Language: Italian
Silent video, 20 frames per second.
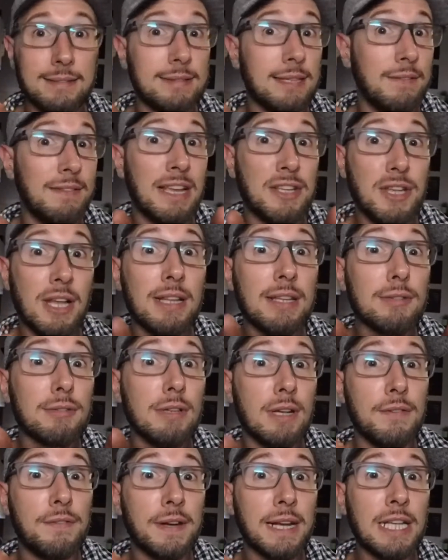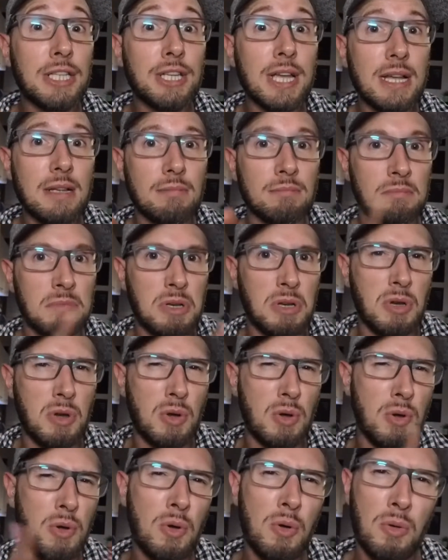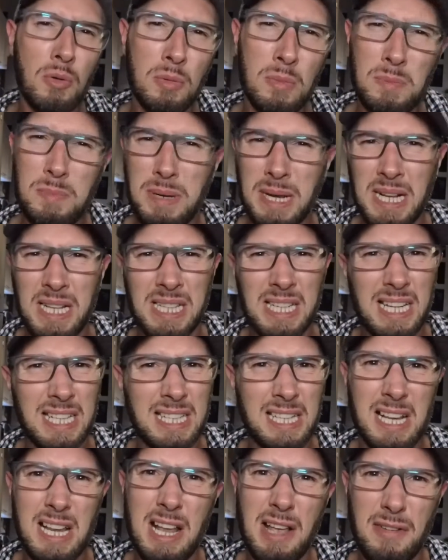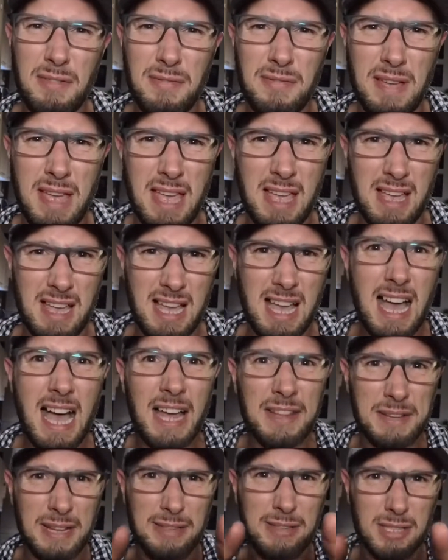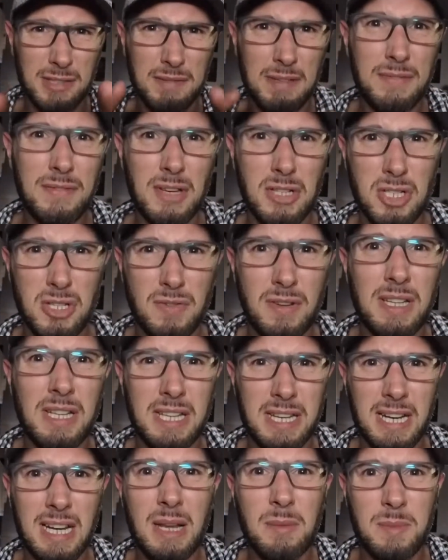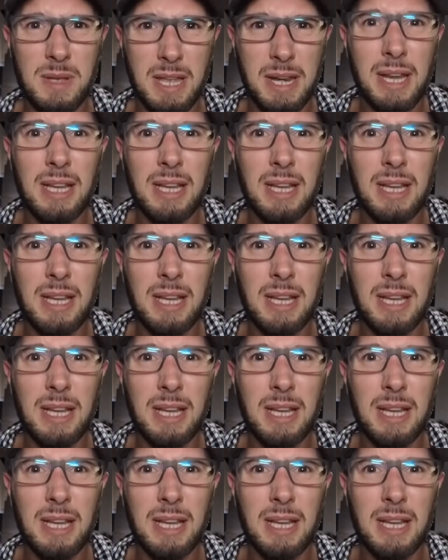se viaggiate sulla freccia, non prendete il caffè. Adesso vi faccio vedere la mia